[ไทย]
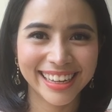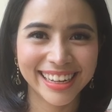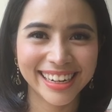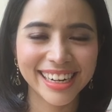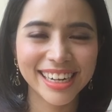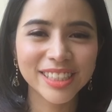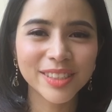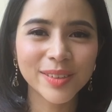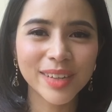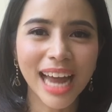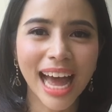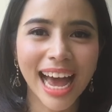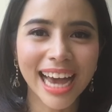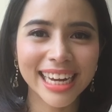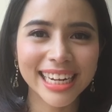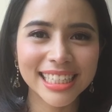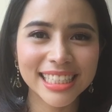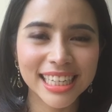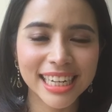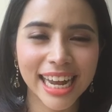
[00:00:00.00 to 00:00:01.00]
เรื่องสุดท้าย
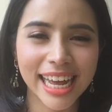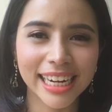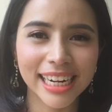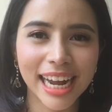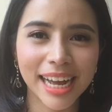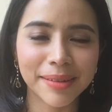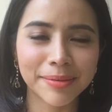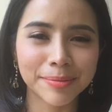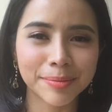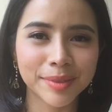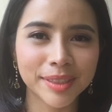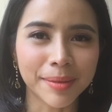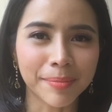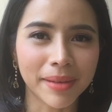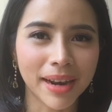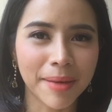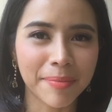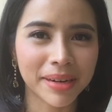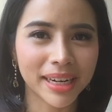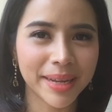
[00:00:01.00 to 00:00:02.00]
ที่จะแนะนำสำ
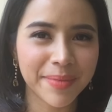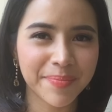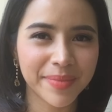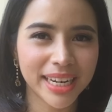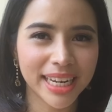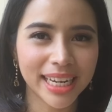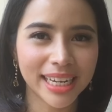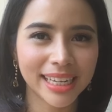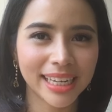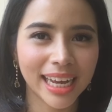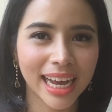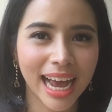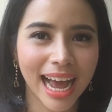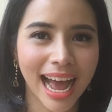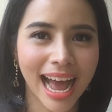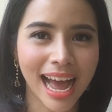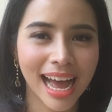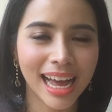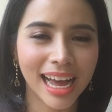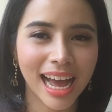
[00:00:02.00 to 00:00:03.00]
หรับคลิปนี้นะ
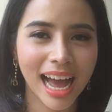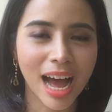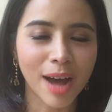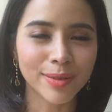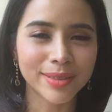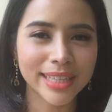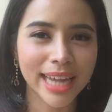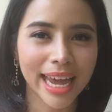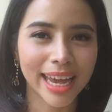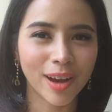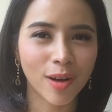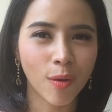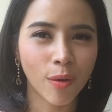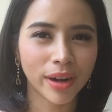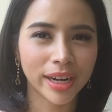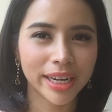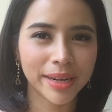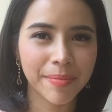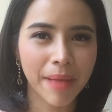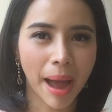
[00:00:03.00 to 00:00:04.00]
คะ เอาใจคน
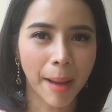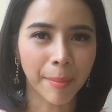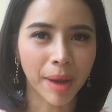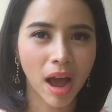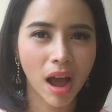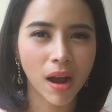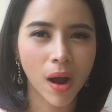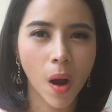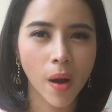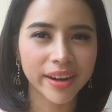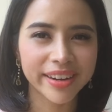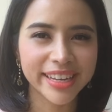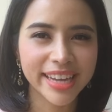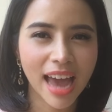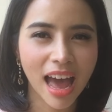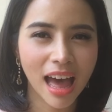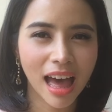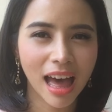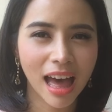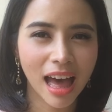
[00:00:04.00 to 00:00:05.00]
ที่แบบขอนิ
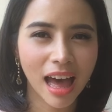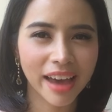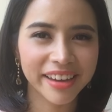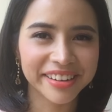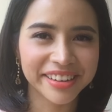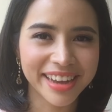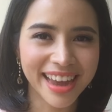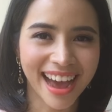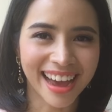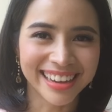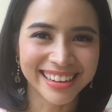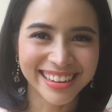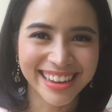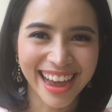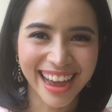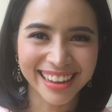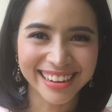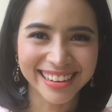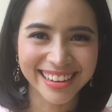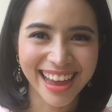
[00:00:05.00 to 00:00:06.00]
ยายนิยายนิ
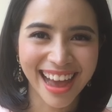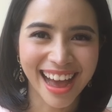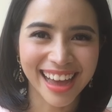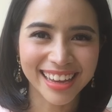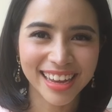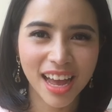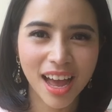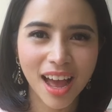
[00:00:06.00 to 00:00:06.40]
ยายนิยาย